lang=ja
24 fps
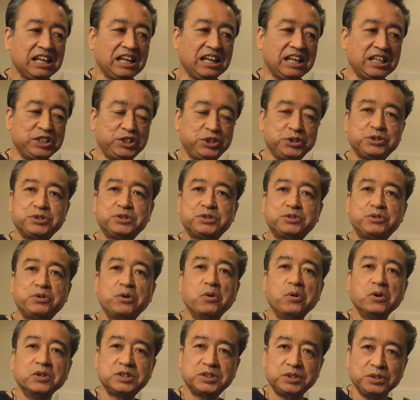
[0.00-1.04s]
えー、熟
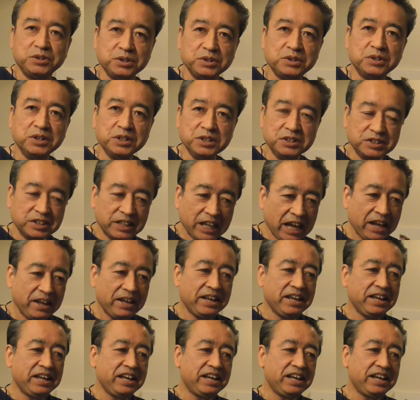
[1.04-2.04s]
考するというね、